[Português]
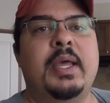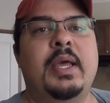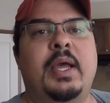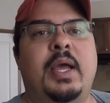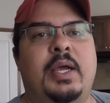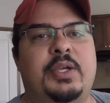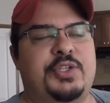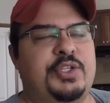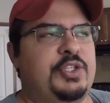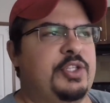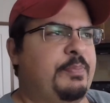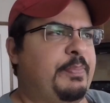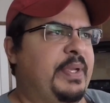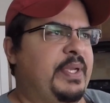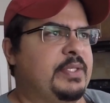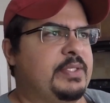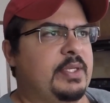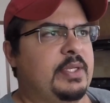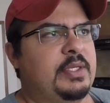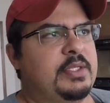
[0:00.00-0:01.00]
a gente
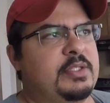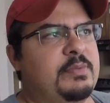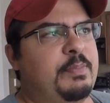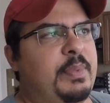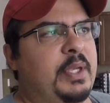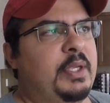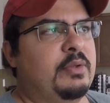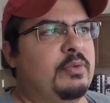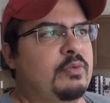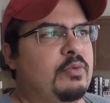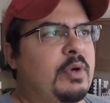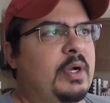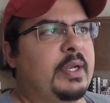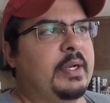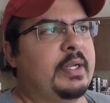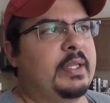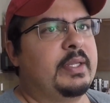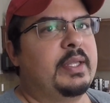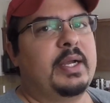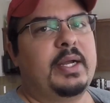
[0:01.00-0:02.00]
pensa a respeito do
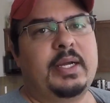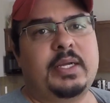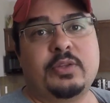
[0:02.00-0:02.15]
Canadá,